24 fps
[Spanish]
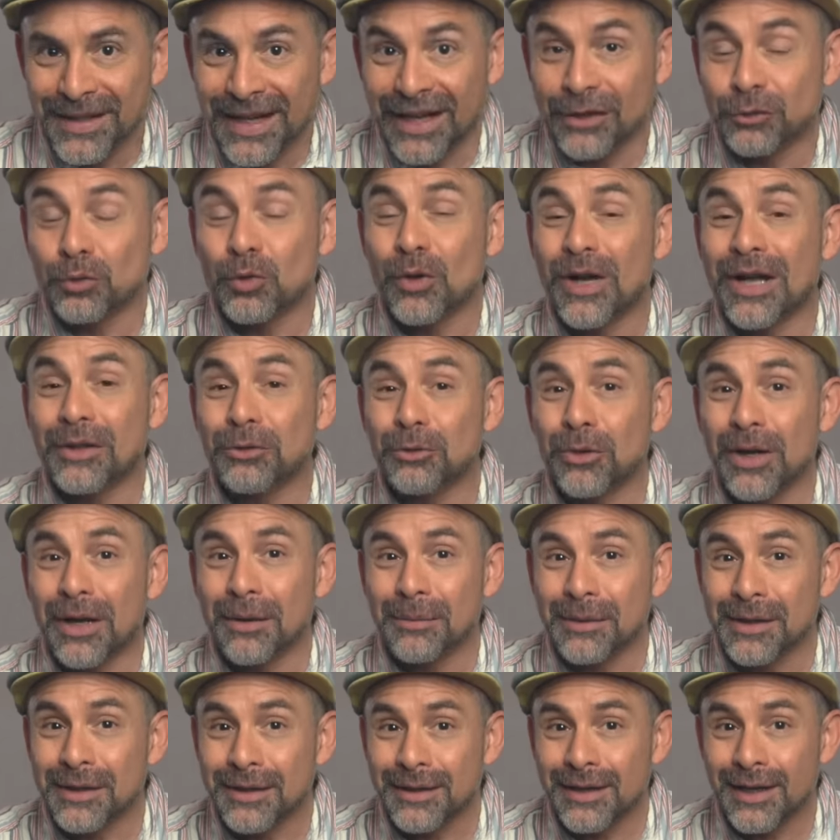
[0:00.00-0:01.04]
Es un canto a la
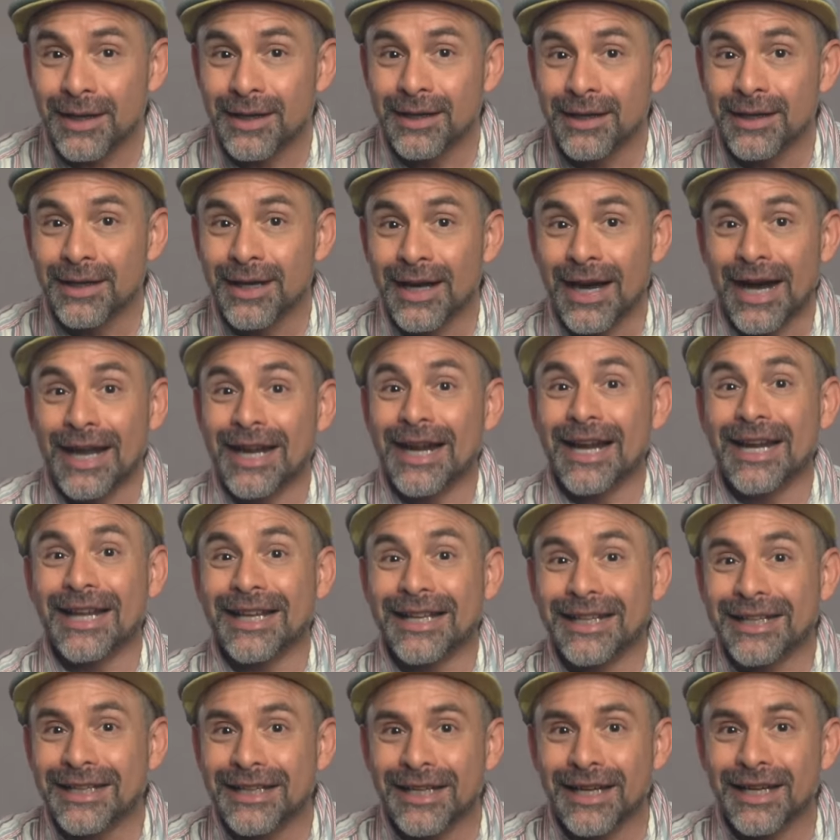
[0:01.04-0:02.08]
vida, a la
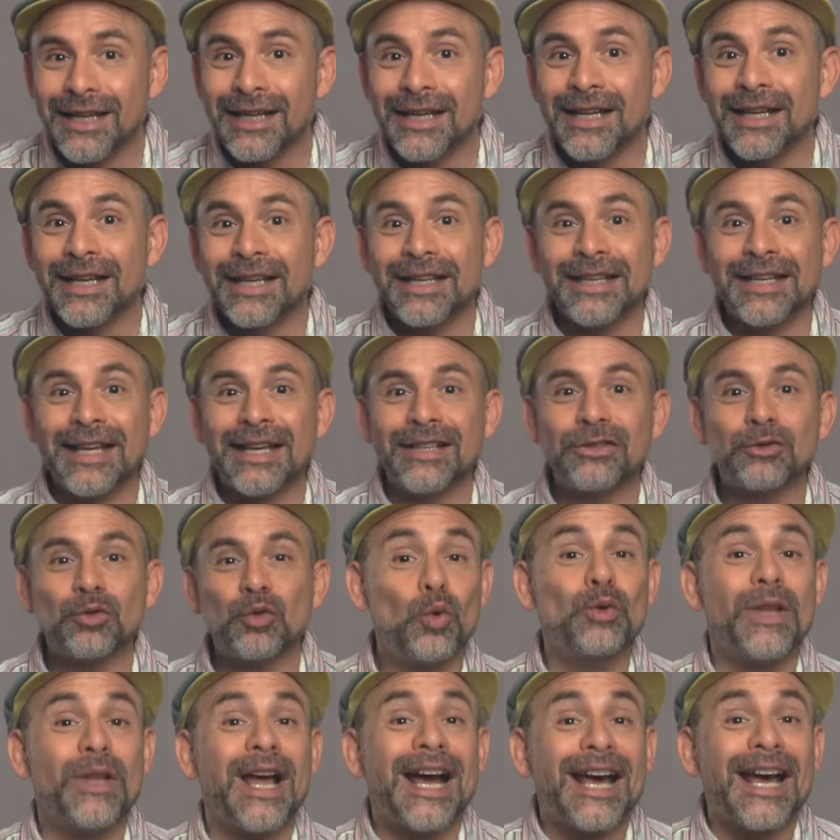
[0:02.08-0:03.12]
alegría y es
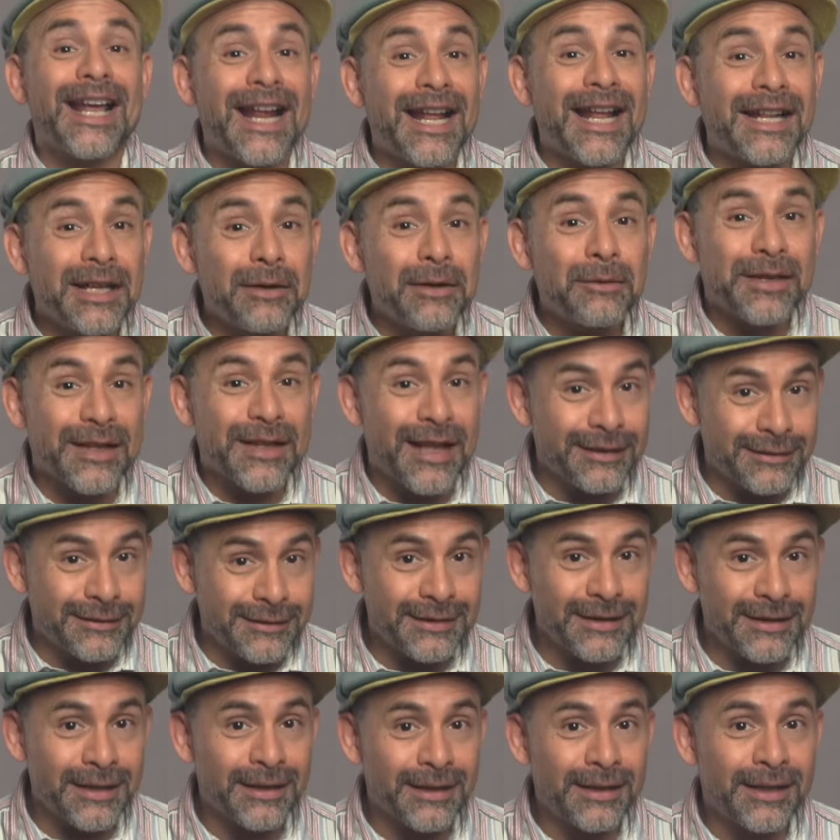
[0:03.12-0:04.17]
una gran
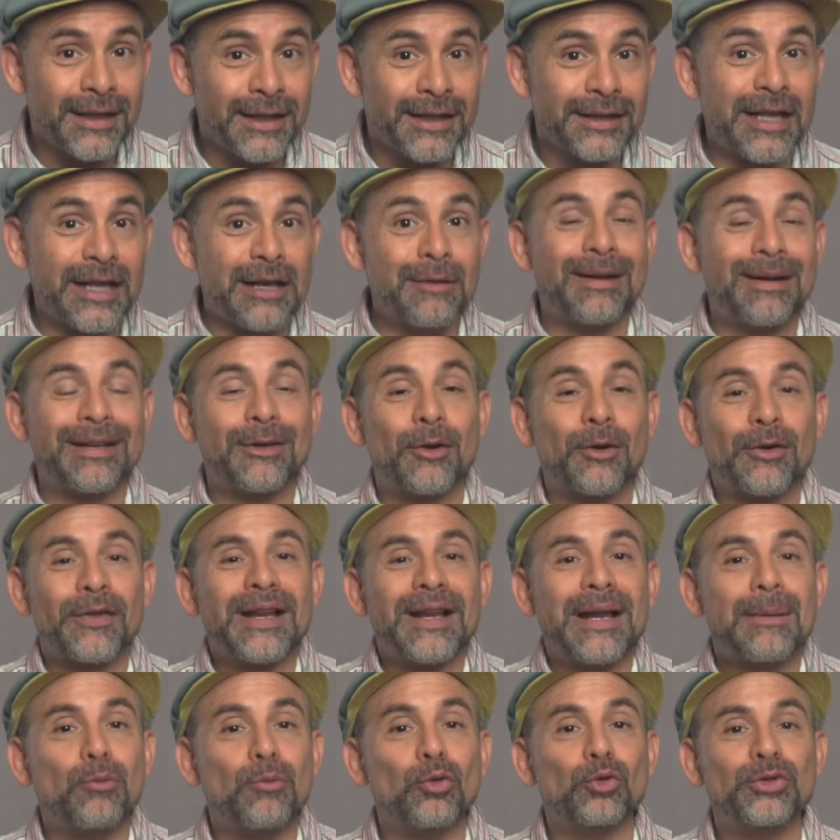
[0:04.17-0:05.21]
evidencia del valor de
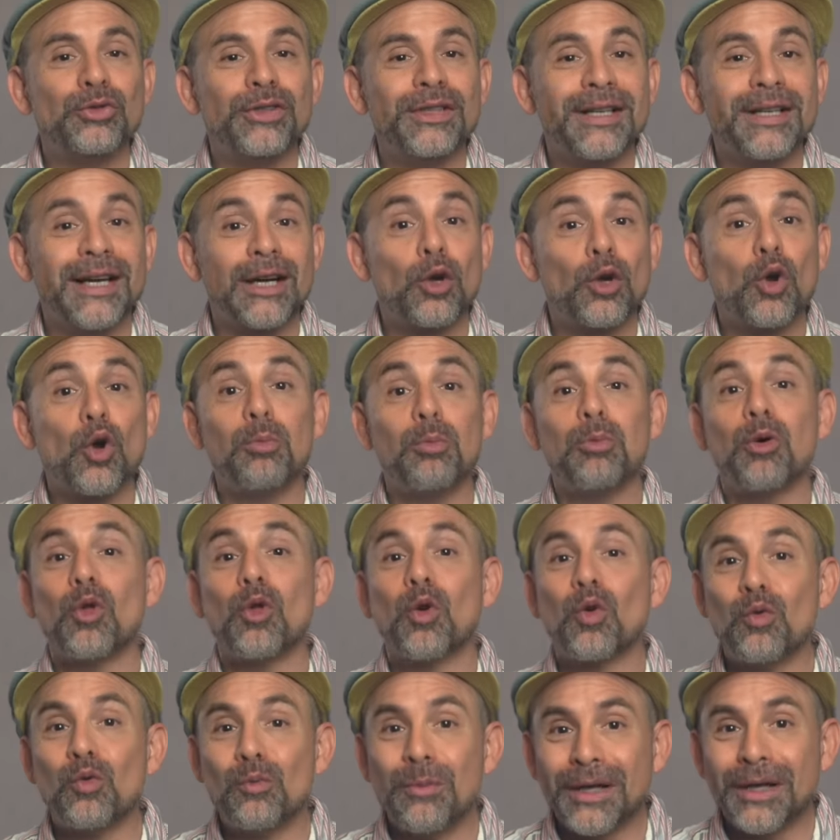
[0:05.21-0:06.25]
la música como
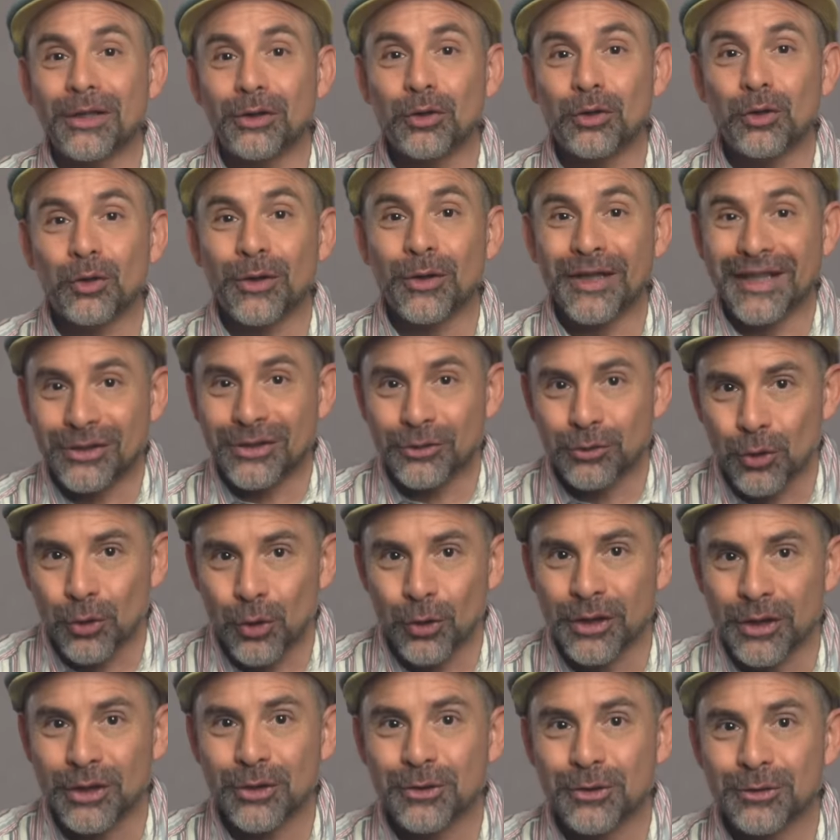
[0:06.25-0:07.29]
documento
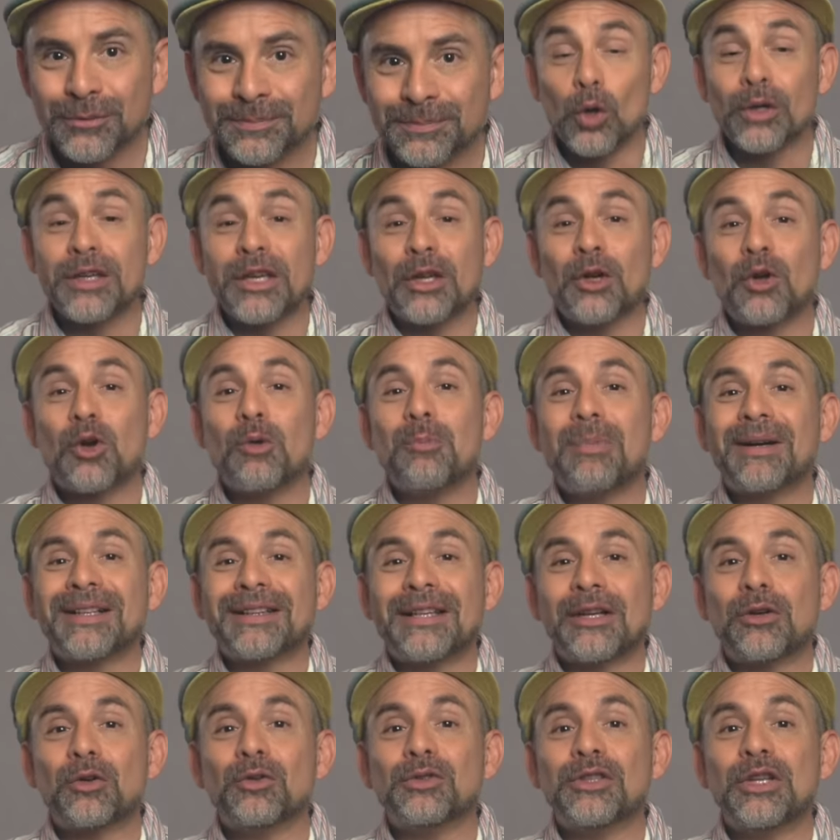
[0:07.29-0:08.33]
histórico. Hoy quiero
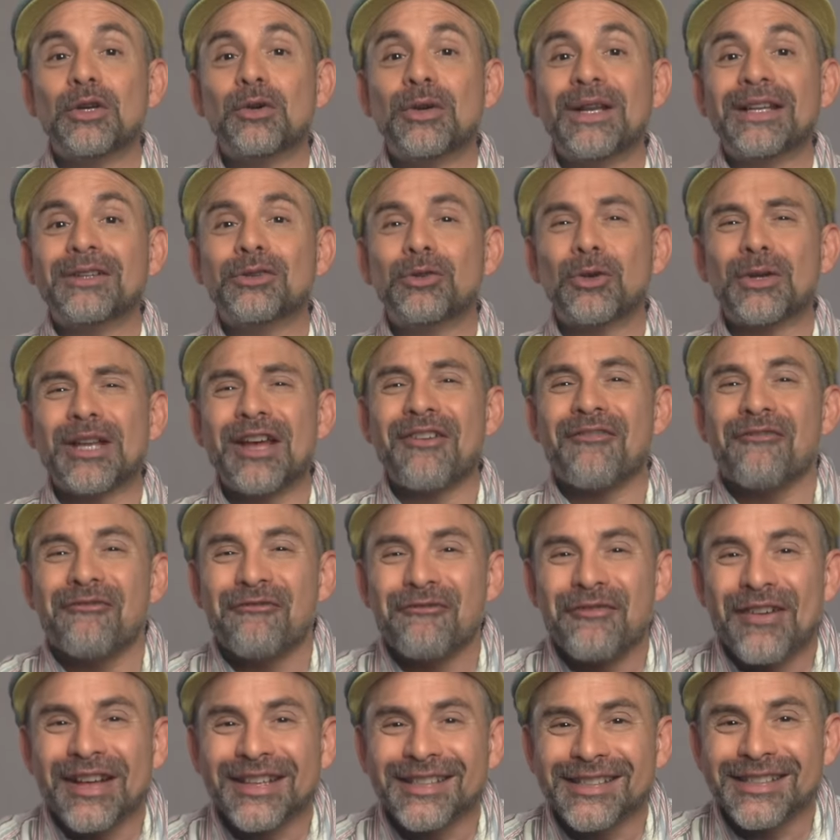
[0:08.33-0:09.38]
compartir contigo la historia
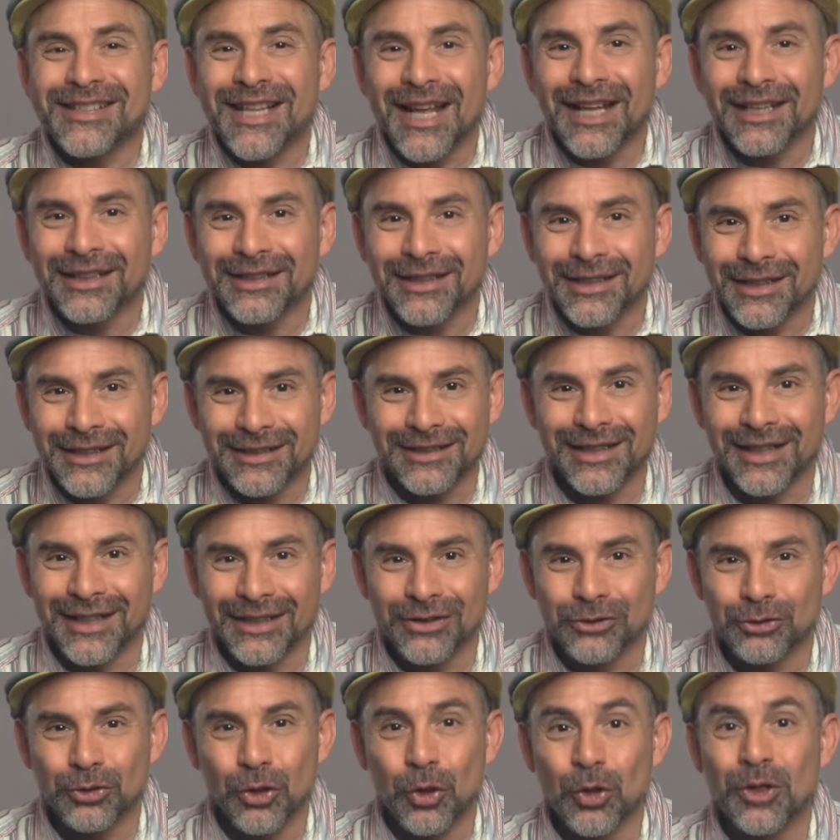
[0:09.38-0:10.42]
fascinante de esta
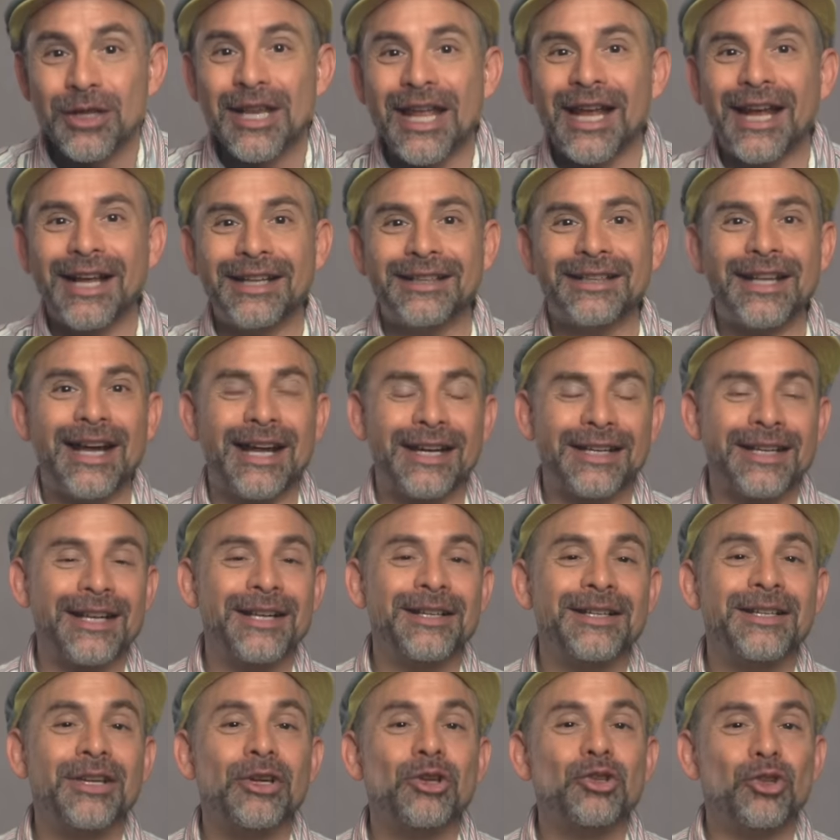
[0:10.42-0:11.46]
canción legendaria.
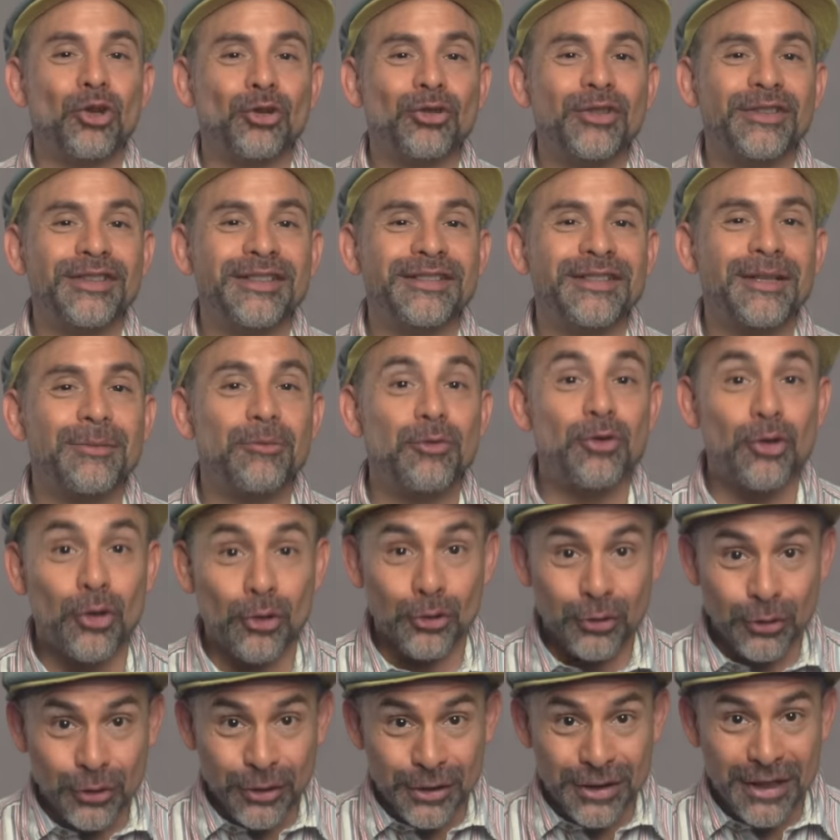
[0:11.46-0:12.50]
Yo soy César
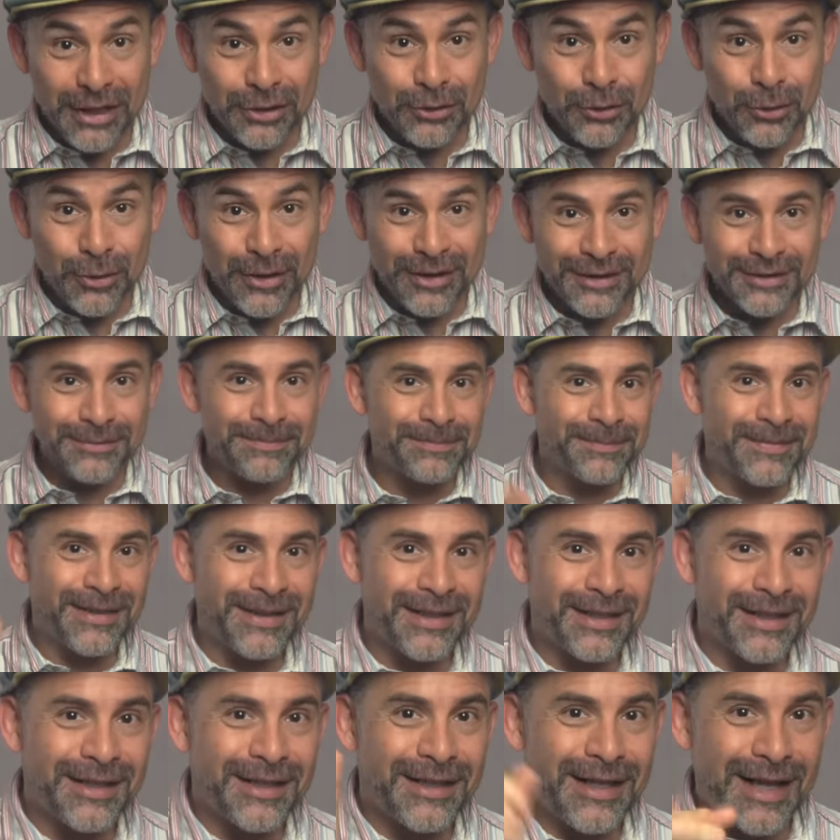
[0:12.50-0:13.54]
Muñoz y esto es
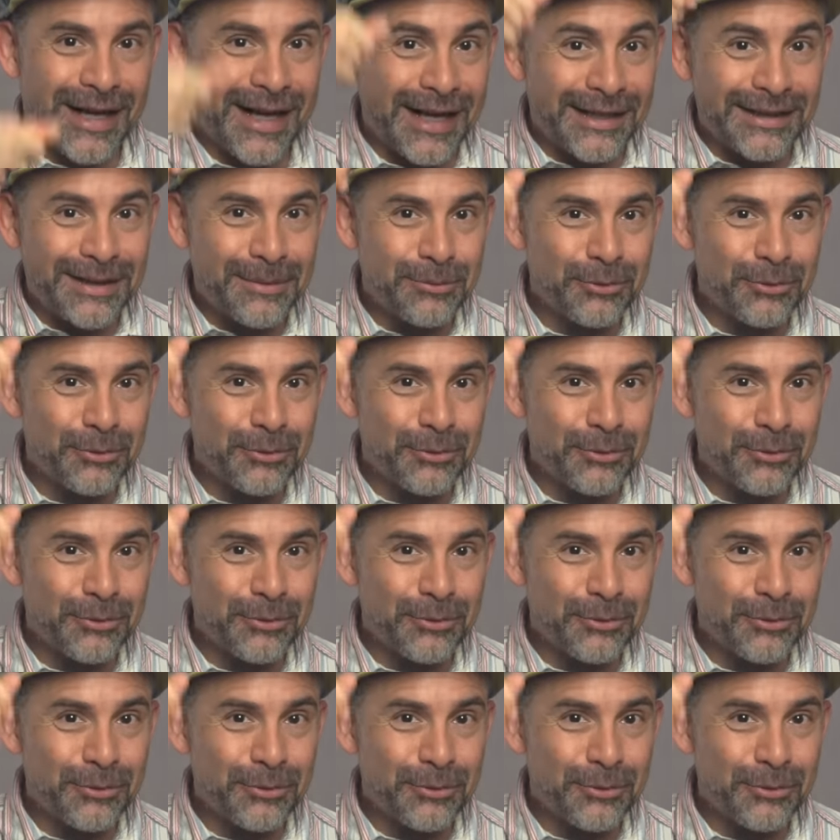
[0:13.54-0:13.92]
La Cata